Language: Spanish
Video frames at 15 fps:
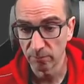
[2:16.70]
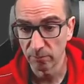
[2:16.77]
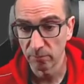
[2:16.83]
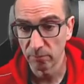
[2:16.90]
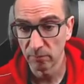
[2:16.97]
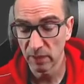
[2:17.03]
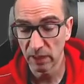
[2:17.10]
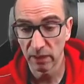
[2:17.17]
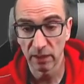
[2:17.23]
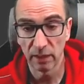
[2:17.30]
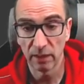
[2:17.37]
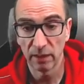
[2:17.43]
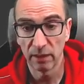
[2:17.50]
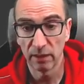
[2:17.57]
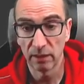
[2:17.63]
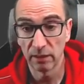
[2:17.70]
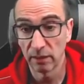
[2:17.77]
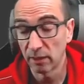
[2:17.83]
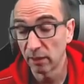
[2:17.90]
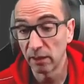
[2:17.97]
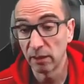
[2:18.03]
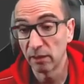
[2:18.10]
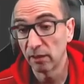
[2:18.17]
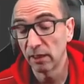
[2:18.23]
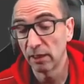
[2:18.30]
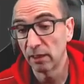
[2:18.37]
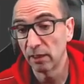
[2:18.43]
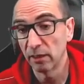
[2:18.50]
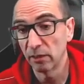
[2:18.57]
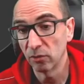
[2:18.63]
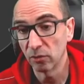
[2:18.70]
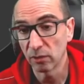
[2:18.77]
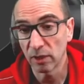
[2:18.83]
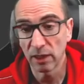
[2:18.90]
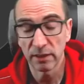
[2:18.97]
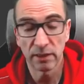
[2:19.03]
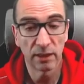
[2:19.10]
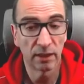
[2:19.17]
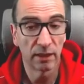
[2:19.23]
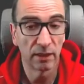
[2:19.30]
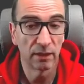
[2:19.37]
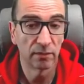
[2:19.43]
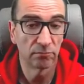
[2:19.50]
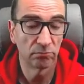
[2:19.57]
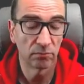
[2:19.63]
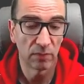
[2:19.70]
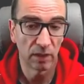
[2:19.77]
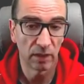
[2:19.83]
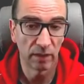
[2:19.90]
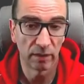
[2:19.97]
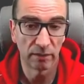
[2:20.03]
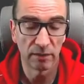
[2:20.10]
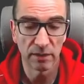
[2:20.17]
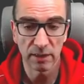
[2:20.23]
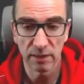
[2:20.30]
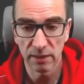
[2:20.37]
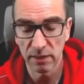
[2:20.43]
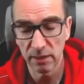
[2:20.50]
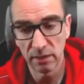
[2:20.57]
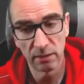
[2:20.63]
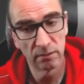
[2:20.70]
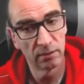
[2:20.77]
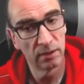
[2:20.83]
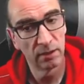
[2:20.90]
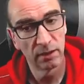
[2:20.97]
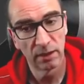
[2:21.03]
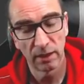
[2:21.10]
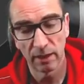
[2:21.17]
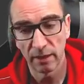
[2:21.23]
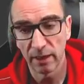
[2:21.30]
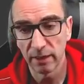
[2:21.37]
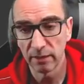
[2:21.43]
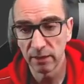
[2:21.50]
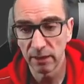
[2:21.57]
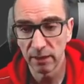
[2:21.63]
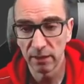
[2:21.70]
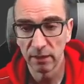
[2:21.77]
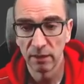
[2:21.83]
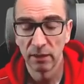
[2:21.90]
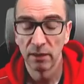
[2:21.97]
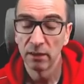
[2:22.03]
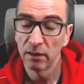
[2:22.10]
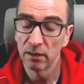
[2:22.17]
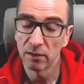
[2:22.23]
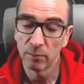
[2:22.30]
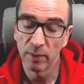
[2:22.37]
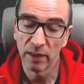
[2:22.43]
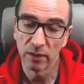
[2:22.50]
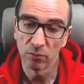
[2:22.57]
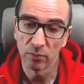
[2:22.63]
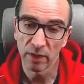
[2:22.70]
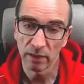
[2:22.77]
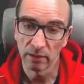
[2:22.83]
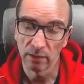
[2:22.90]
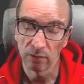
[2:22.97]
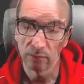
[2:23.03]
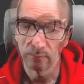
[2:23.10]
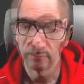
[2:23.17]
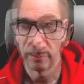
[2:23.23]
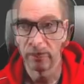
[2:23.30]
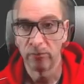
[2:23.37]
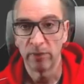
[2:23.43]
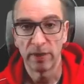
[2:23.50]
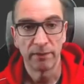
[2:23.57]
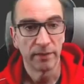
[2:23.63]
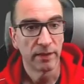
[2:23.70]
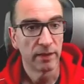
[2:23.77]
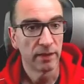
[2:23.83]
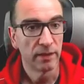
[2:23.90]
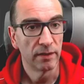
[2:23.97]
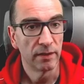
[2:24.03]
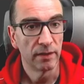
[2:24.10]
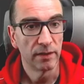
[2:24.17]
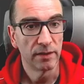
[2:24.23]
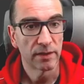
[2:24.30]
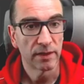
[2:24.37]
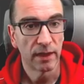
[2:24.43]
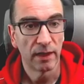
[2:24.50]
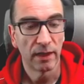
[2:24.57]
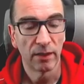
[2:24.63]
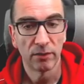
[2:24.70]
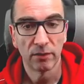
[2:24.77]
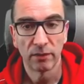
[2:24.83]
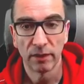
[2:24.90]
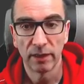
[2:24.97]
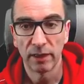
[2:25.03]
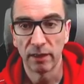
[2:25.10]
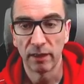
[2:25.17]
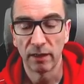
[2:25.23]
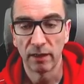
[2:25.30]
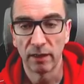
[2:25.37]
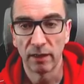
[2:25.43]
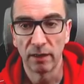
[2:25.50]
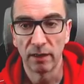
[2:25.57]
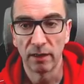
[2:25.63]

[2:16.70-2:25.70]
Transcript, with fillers: requiere reiniciar el editor. Así que le decís que sí y adelante y esperáis un ratito. Bien, una vez instalado el,